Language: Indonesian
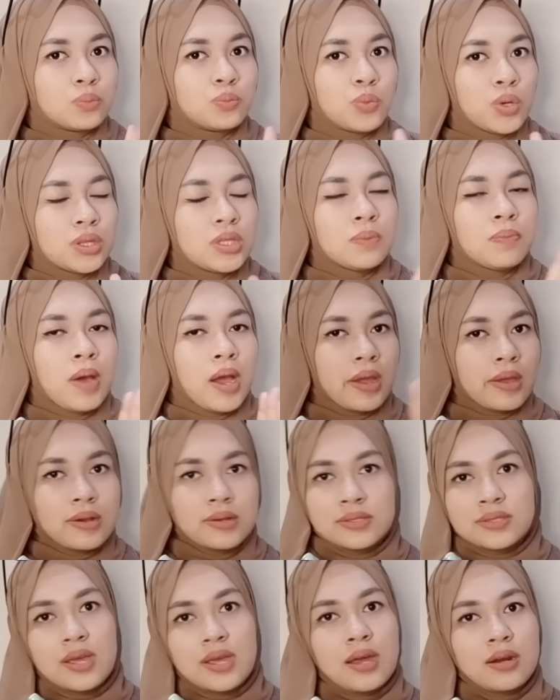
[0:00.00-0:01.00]
buat dipakai
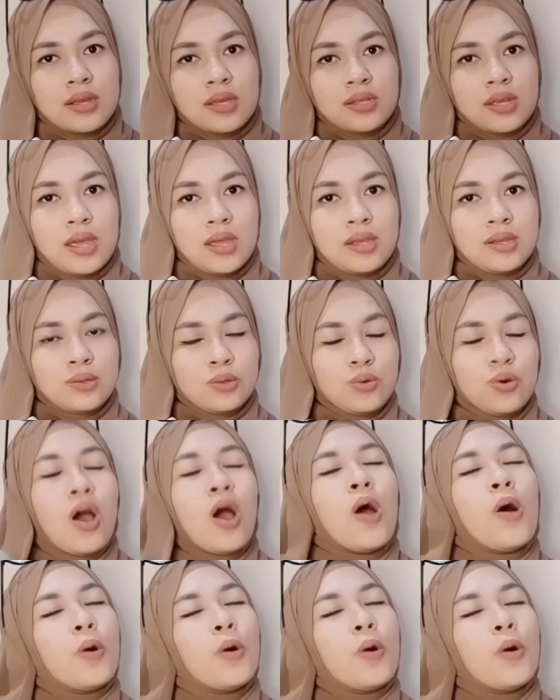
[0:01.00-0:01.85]
keseharian kayak gitu